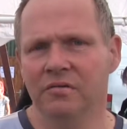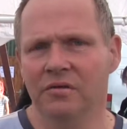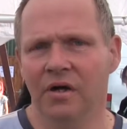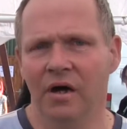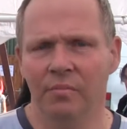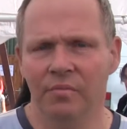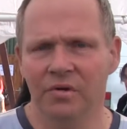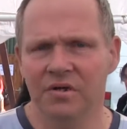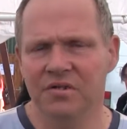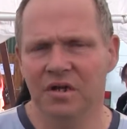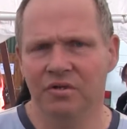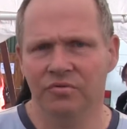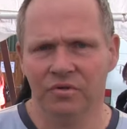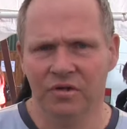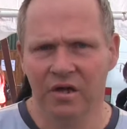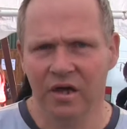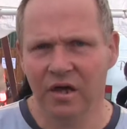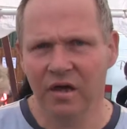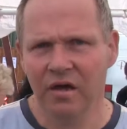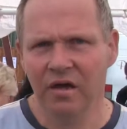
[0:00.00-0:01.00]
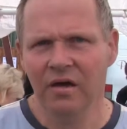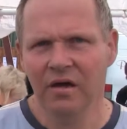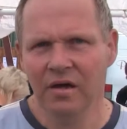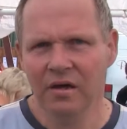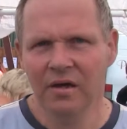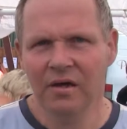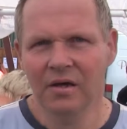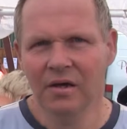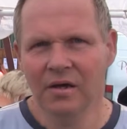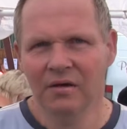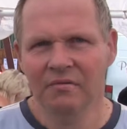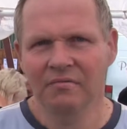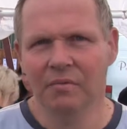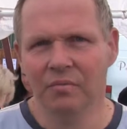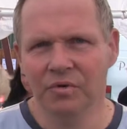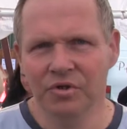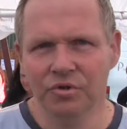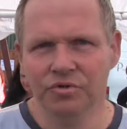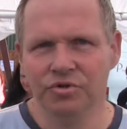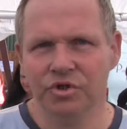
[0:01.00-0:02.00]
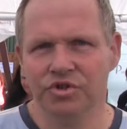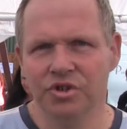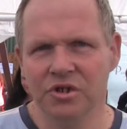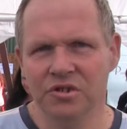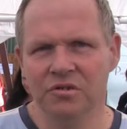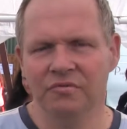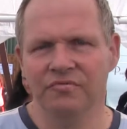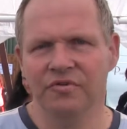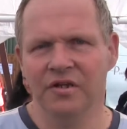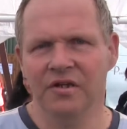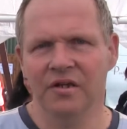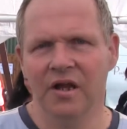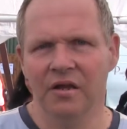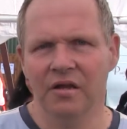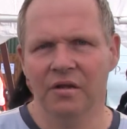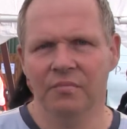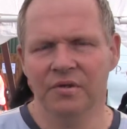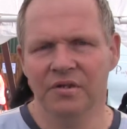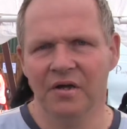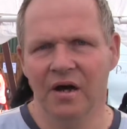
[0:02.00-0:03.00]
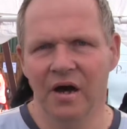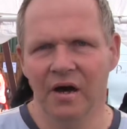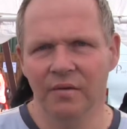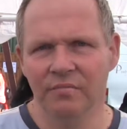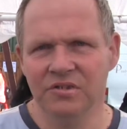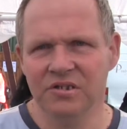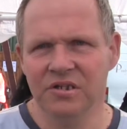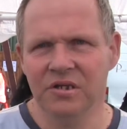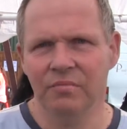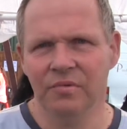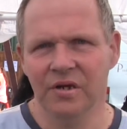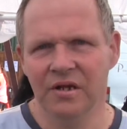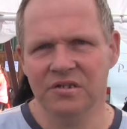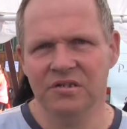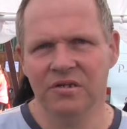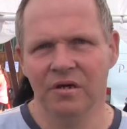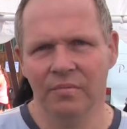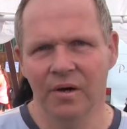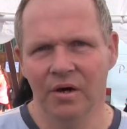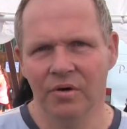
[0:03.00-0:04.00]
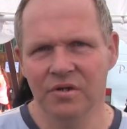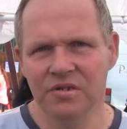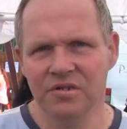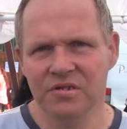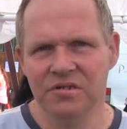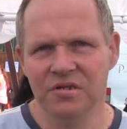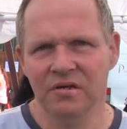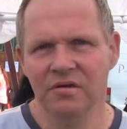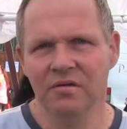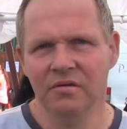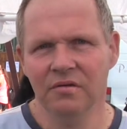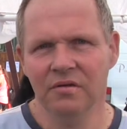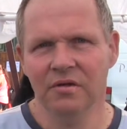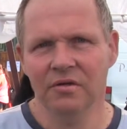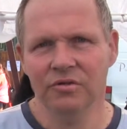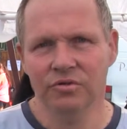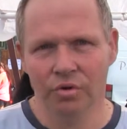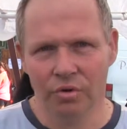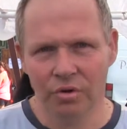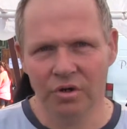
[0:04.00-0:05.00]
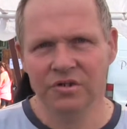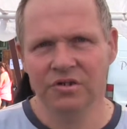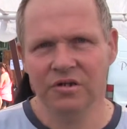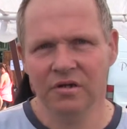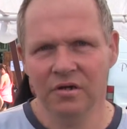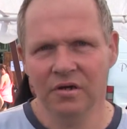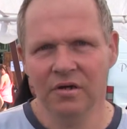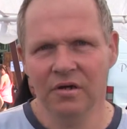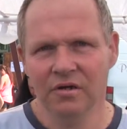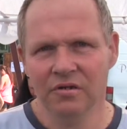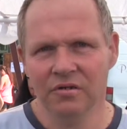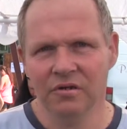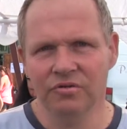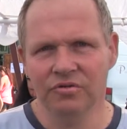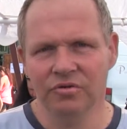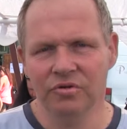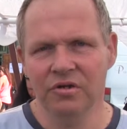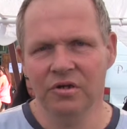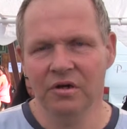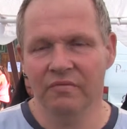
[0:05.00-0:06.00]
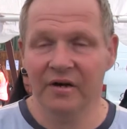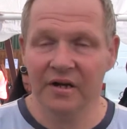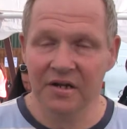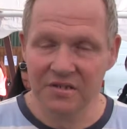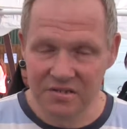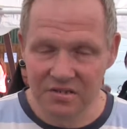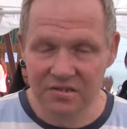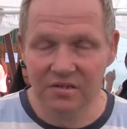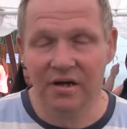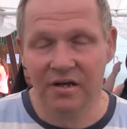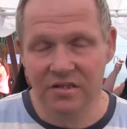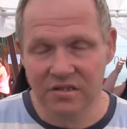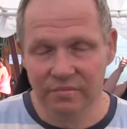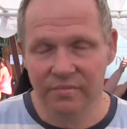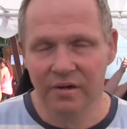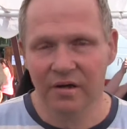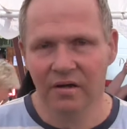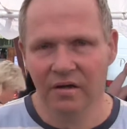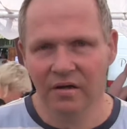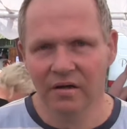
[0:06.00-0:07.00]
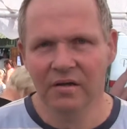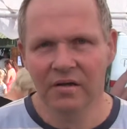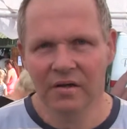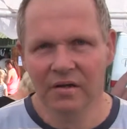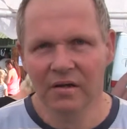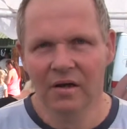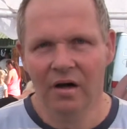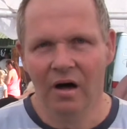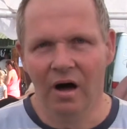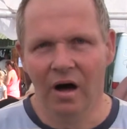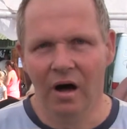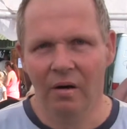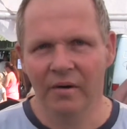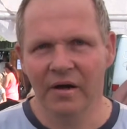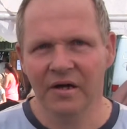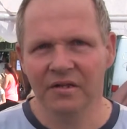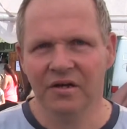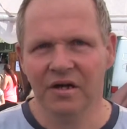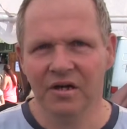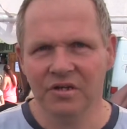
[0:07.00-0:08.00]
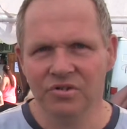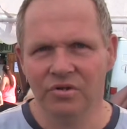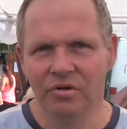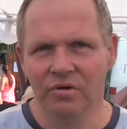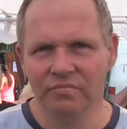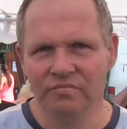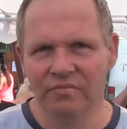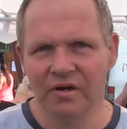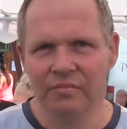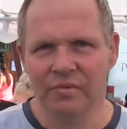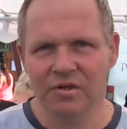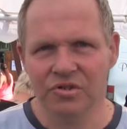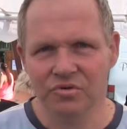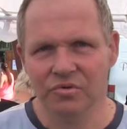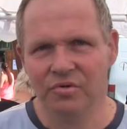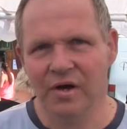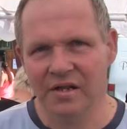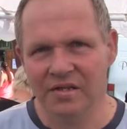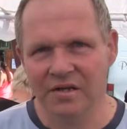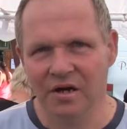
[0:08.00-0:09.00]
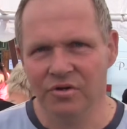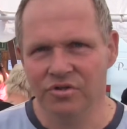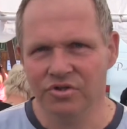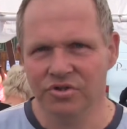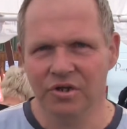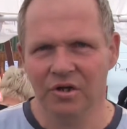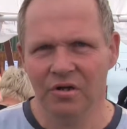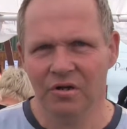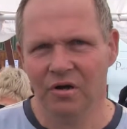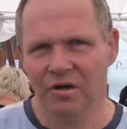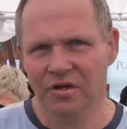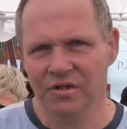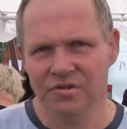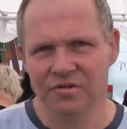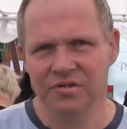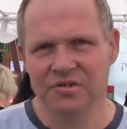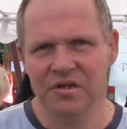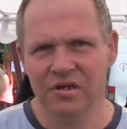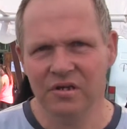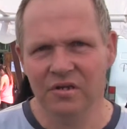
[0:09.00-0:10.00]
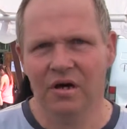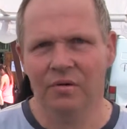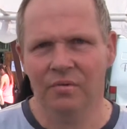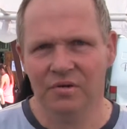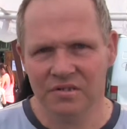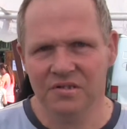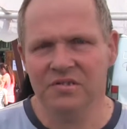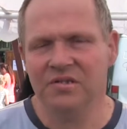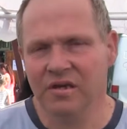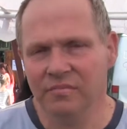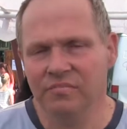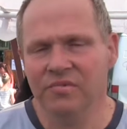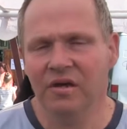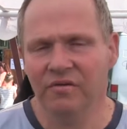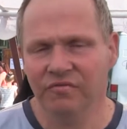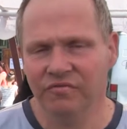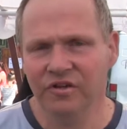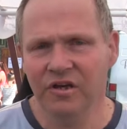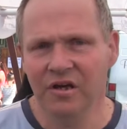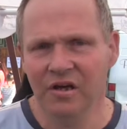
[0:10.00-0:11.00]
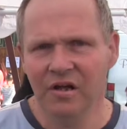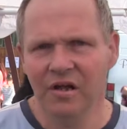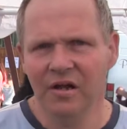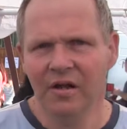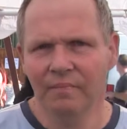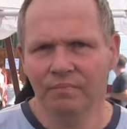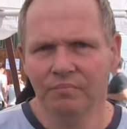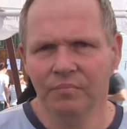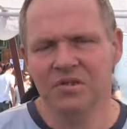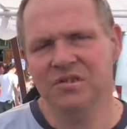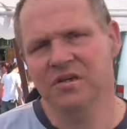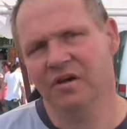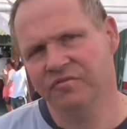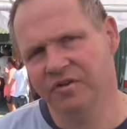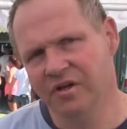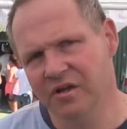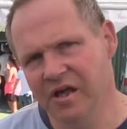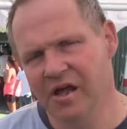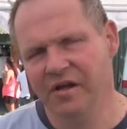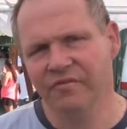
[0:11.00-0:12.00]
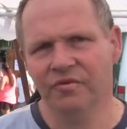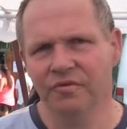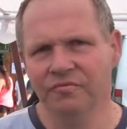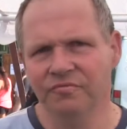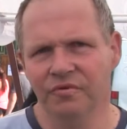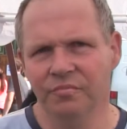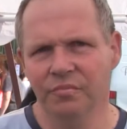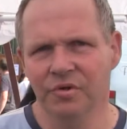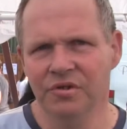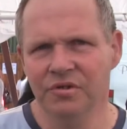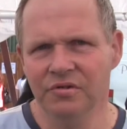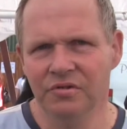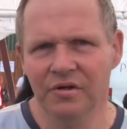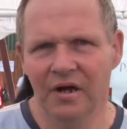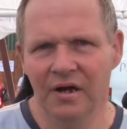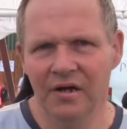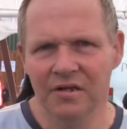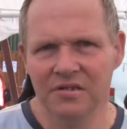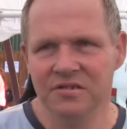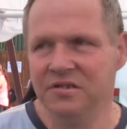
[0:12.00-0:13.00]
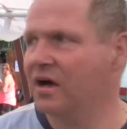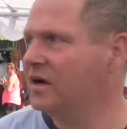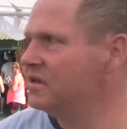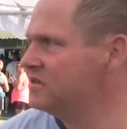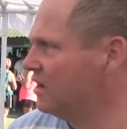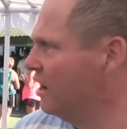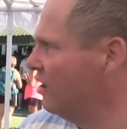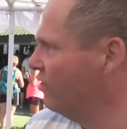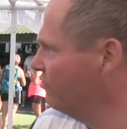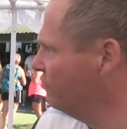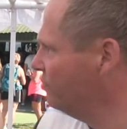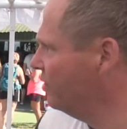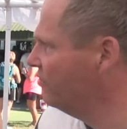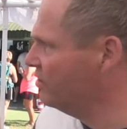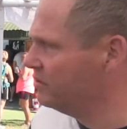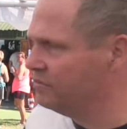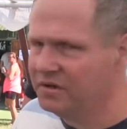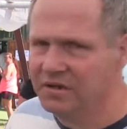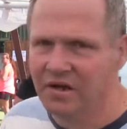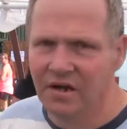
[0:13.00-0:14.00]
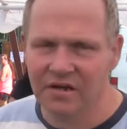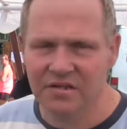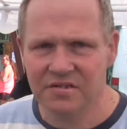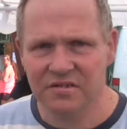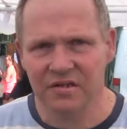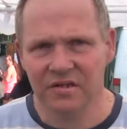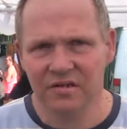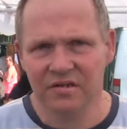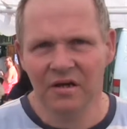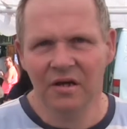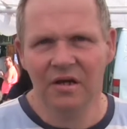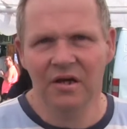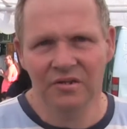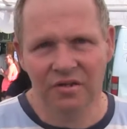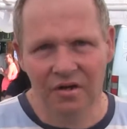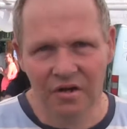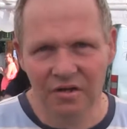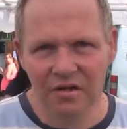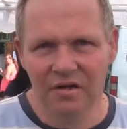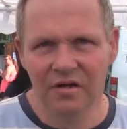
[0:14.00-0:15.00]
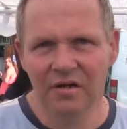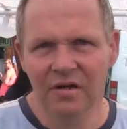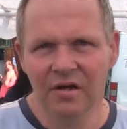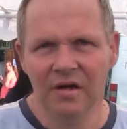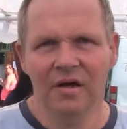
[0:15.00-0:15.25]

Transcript: Und da haben wir gesagt, okay, wenn wir die Unterstützung von den anderen mit haben, ziehen wir das hier bei uns durch, so ein Turnier, weil das ist eine ganze Menge Arbeit ringsrum, was man so als Außenstehender gar nicht so sieht, aber es ist eben sehr viel, mit sehr vielen Helfern verbunden und alles, die ganze Aufbau, was man hier alles sieht, drinnen.